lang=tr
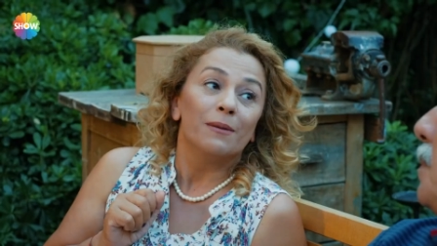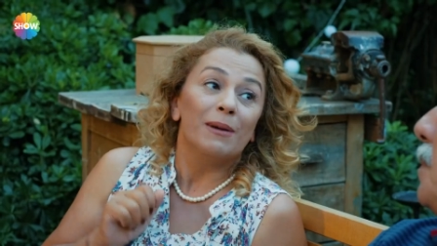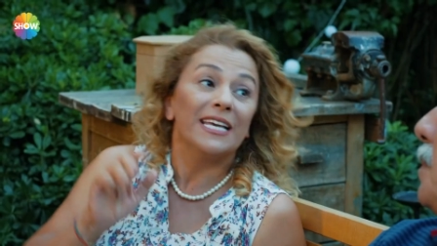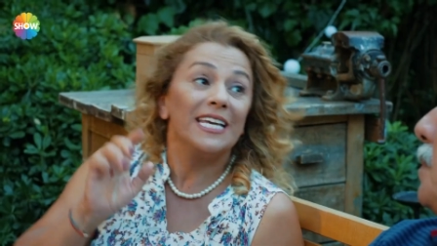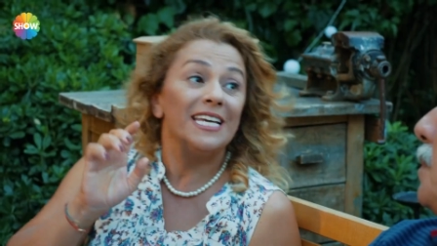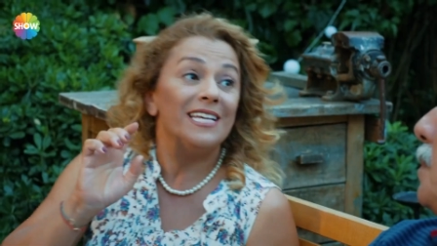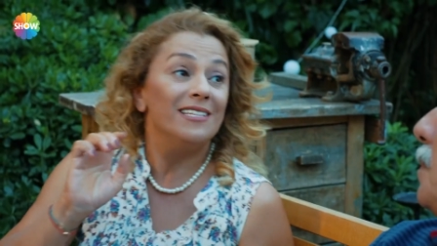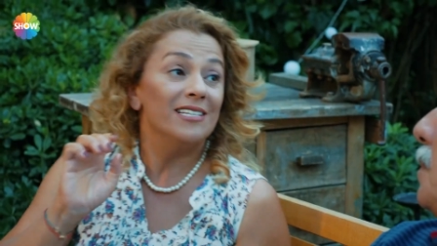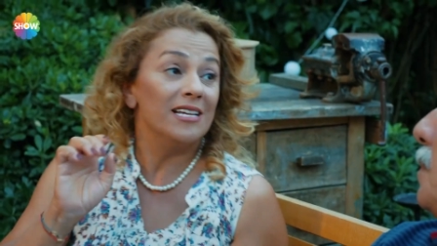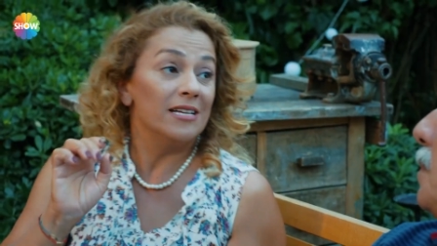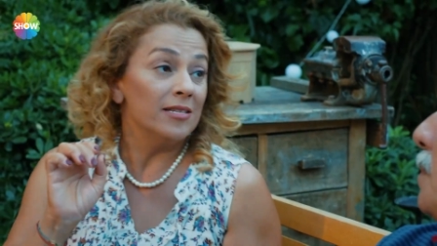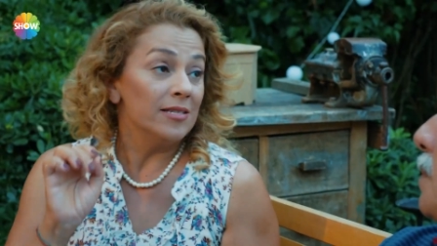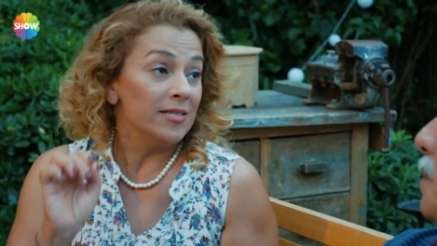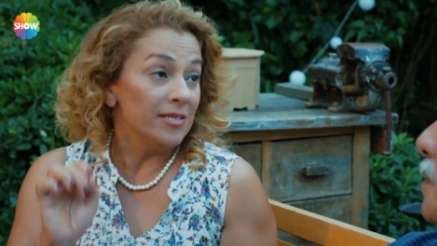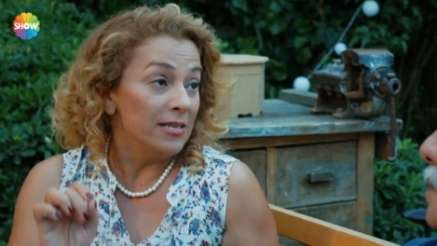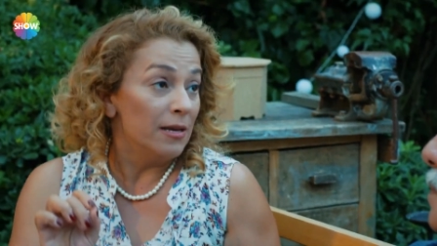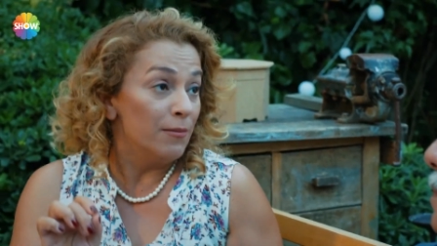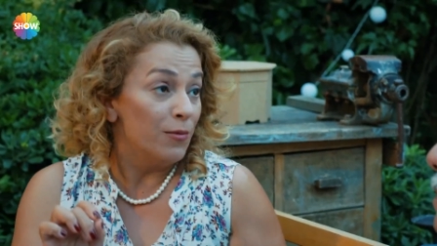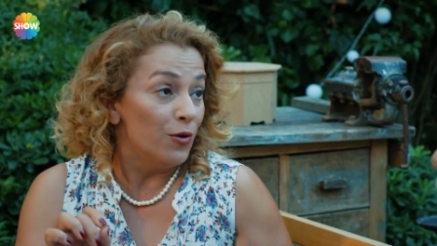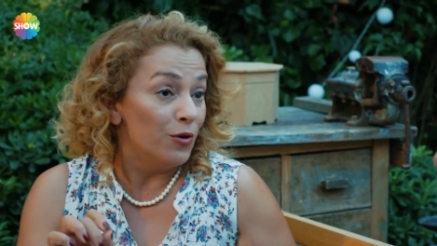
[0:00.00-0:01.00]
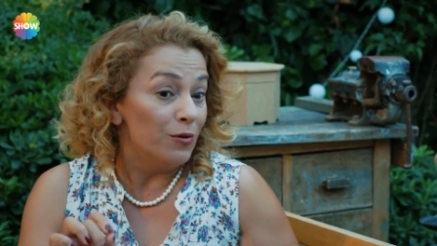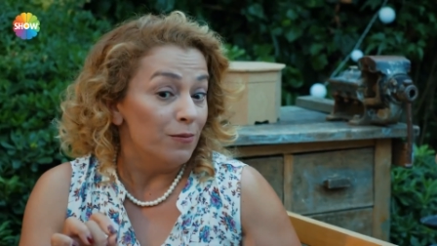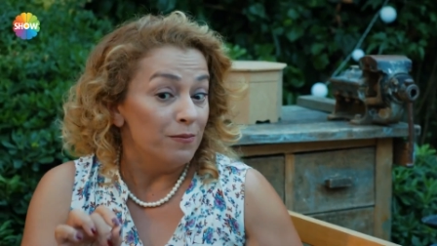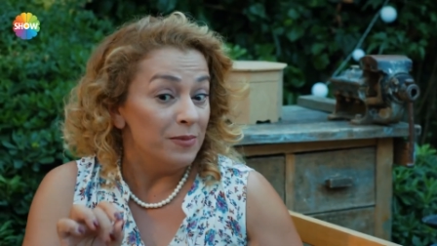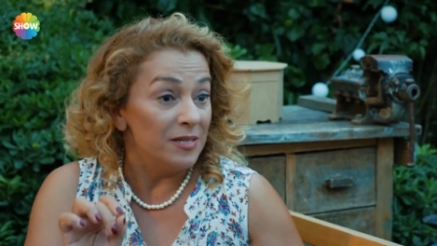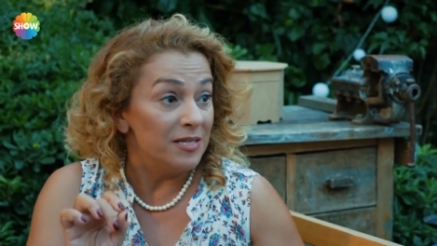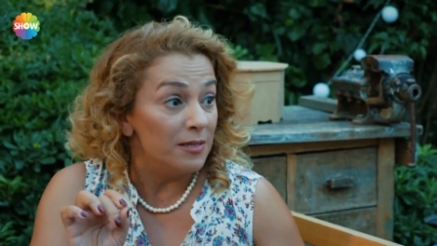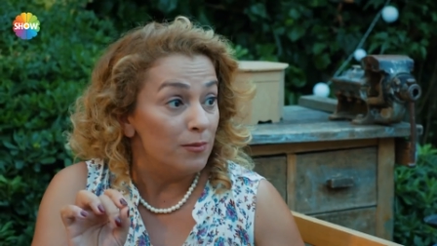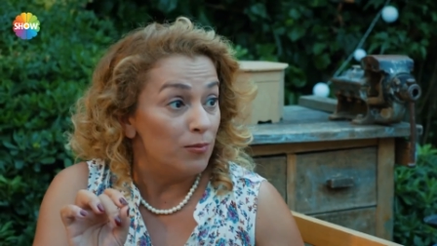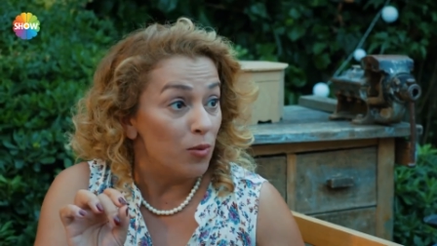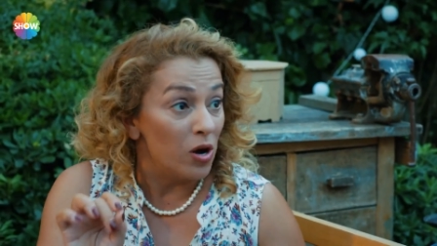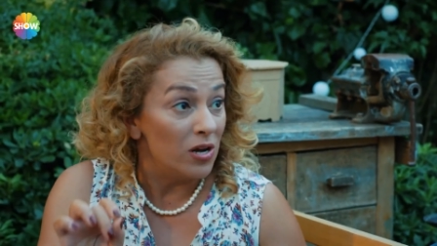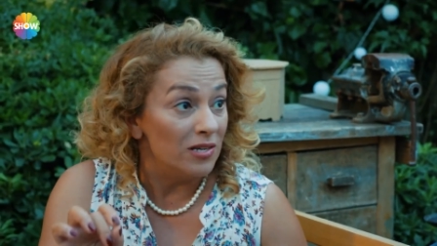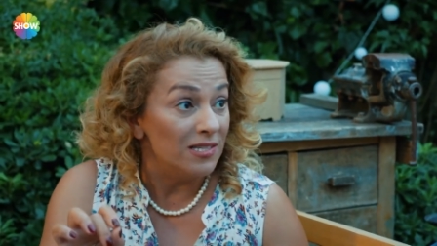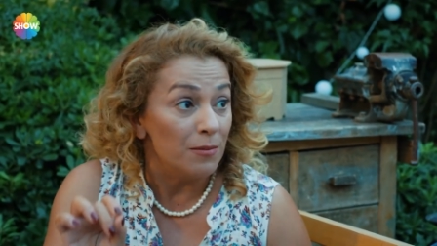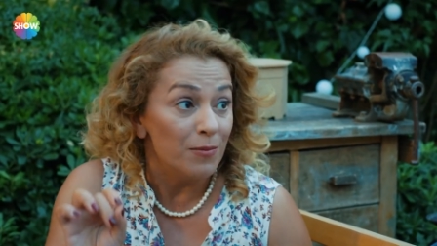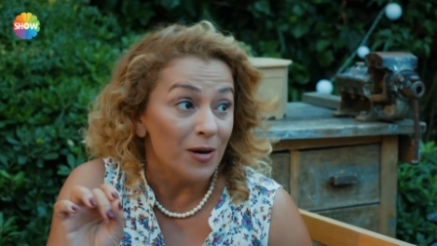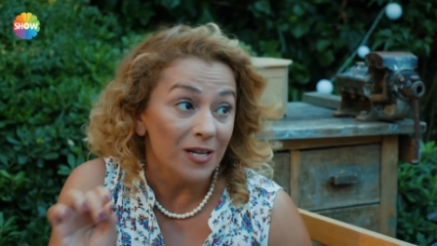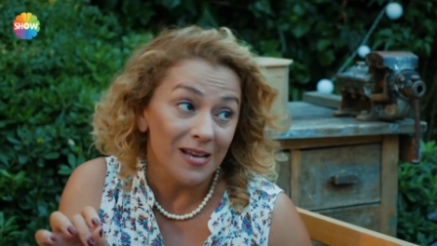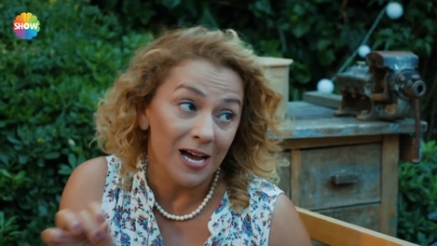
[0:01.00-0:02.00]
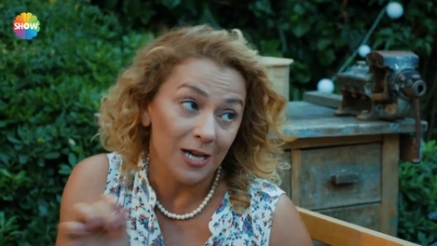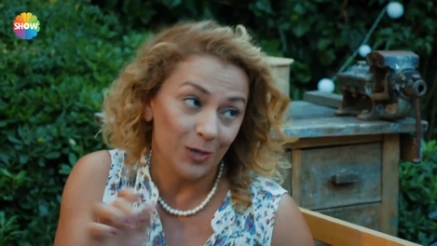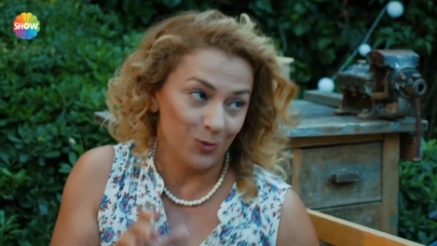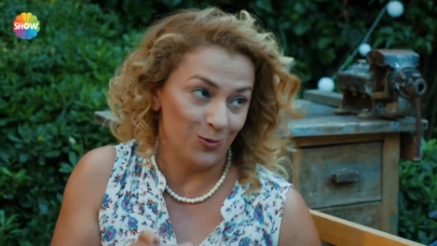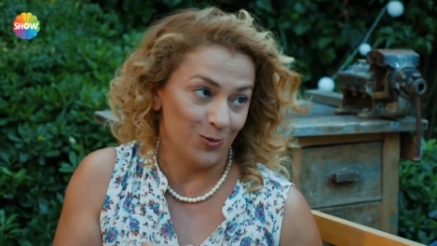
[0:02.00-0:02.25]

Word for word: Bak itiraz istemiyorum, bizi boğaza balığa